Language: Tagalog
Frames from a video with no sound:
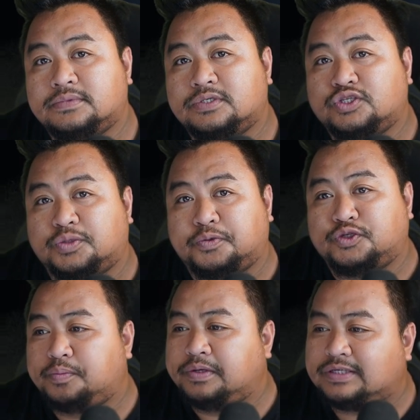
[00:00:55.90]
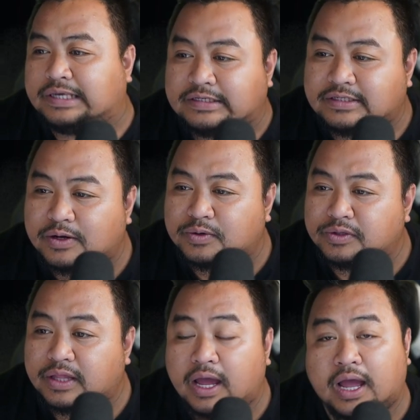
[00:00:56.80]
Supposed to be si Esau
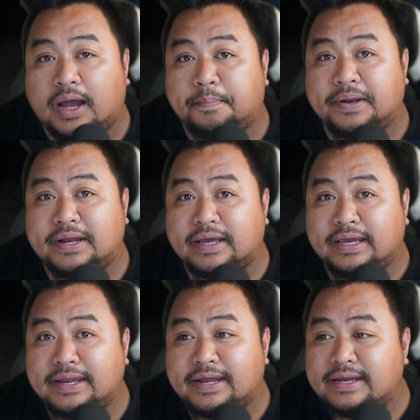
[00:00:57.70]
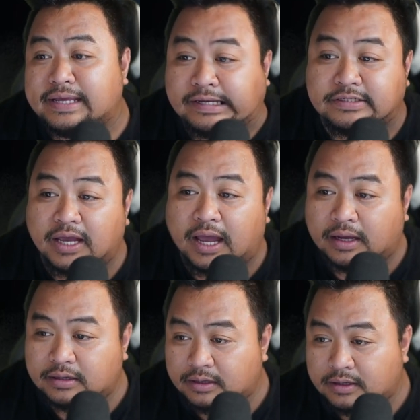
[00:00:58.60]
unta ang panalanginan ni
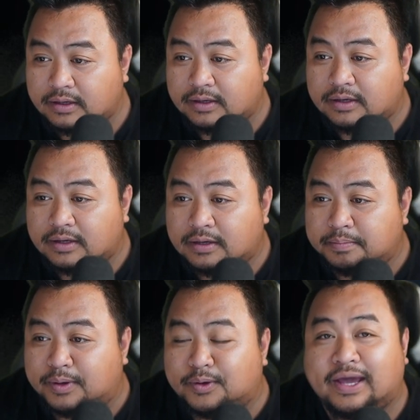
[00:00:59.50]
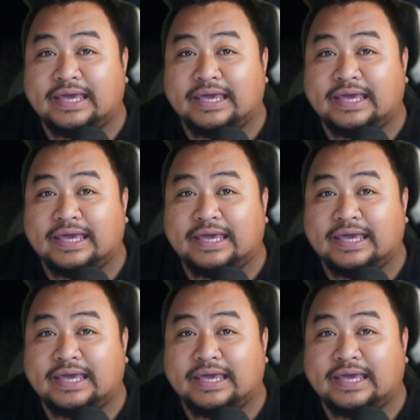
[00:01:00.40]
Isaac pero kay